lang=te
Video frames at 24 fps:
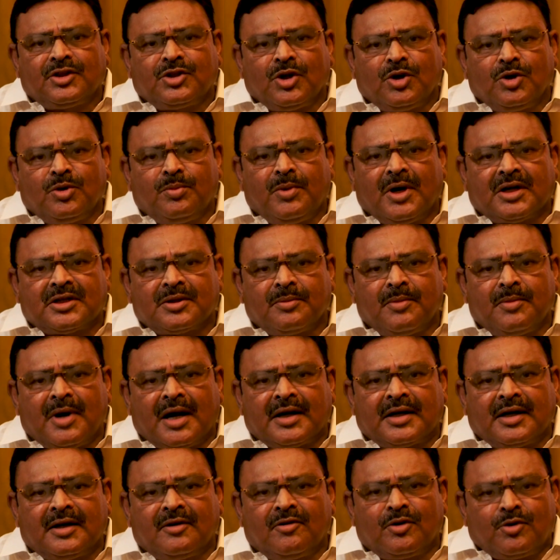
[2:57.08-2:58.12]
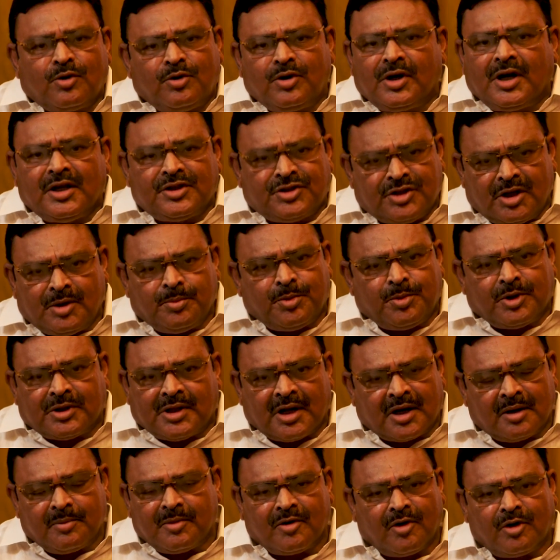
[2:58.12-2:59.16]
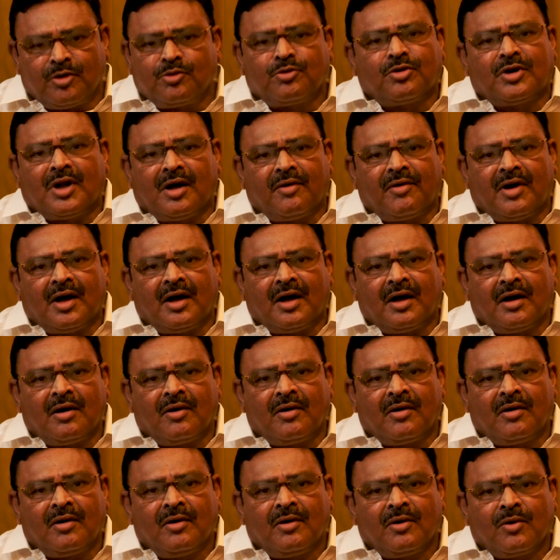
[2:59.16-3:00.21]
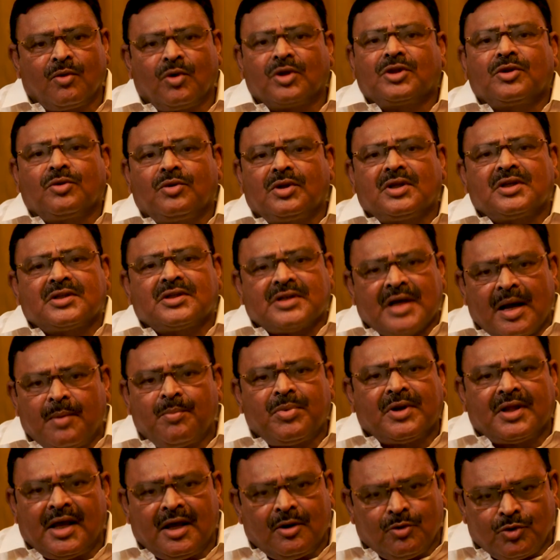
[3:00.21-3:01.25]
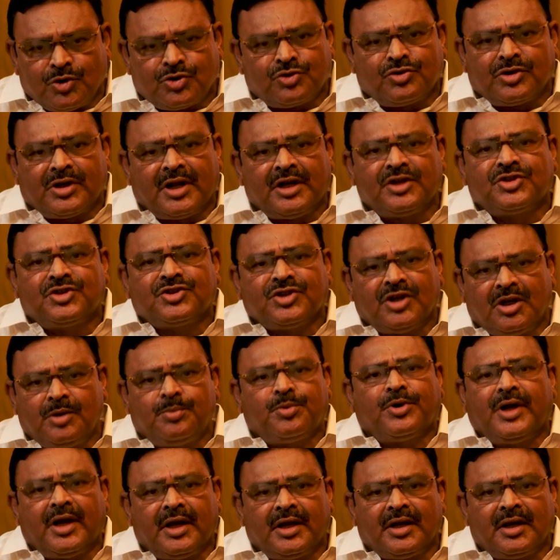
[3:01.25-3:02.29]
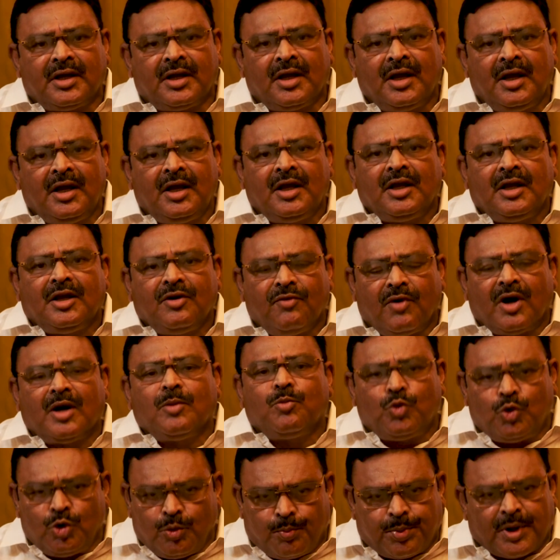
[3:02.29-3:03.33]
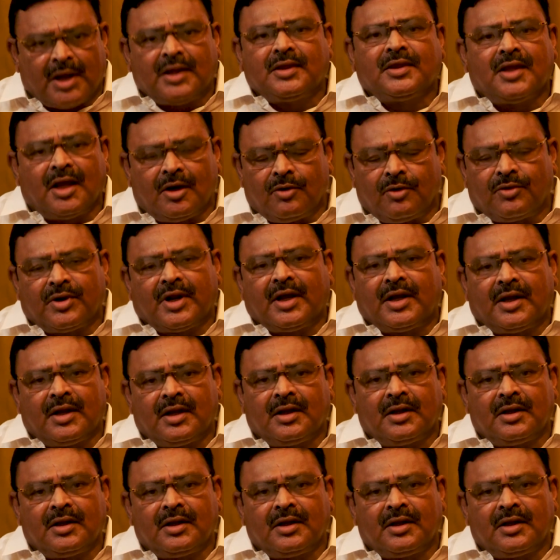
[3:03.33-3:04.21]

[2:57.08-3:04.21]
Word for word: తెలుగు భాష మాట్లాడే వాళ్ళు రెండుగా చీలిపోతాడని మనం అనుకున్నామా కొత్త కొత్త సాంప్రదాయాలు వస్తున్నాయి చీలిపోయాయి ఇవాళ మూడు ప్రాంతాలు ఉన్నాయి